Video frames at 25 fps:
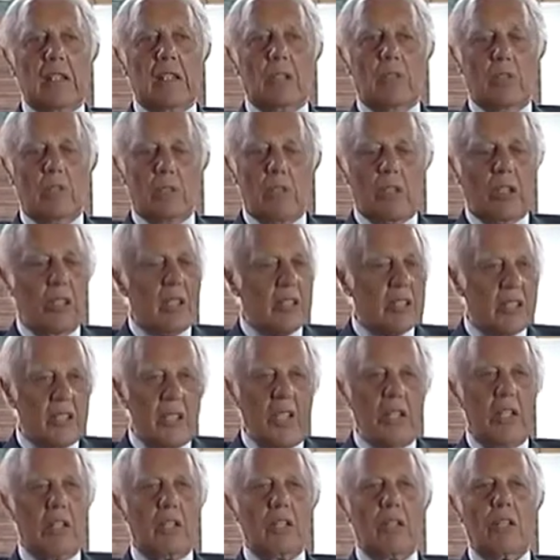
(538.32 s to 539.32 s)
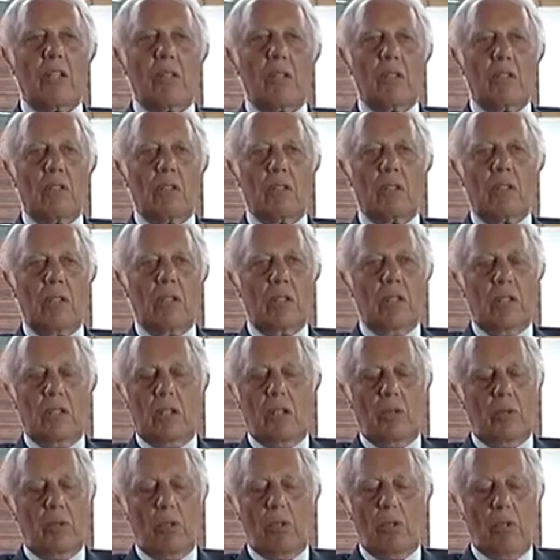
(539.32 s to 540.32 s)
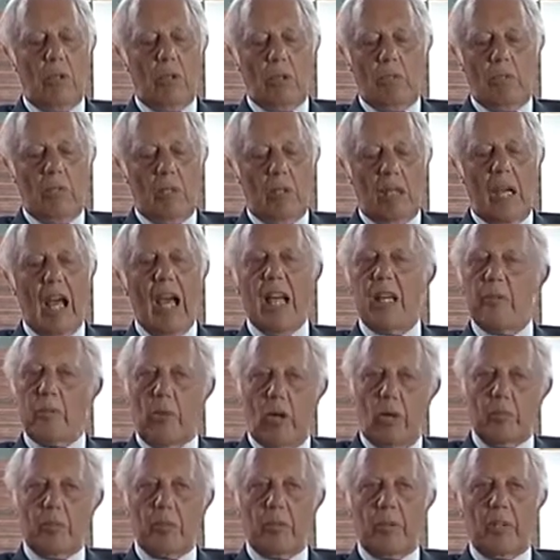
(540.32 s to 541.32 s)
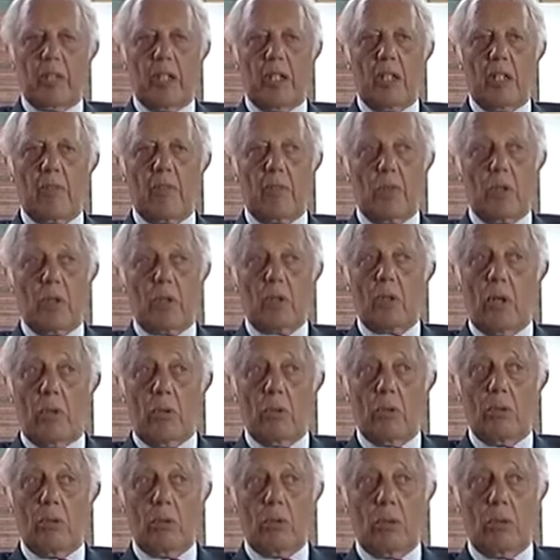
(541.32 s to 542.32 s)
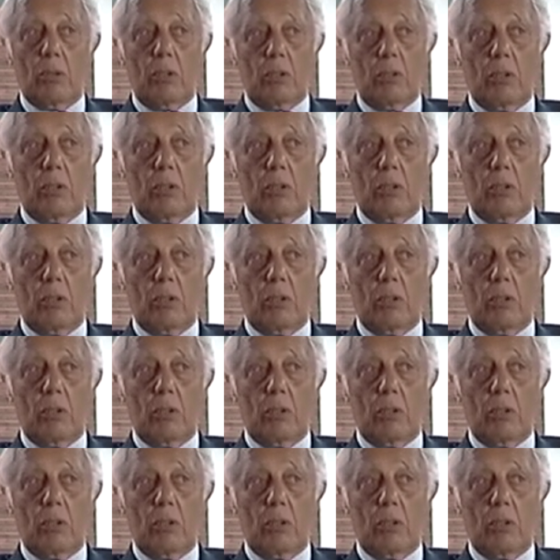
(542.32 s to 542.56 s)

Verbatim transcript: und kassieren gegangen. Ich, ich war ein Mannbetrieb und dann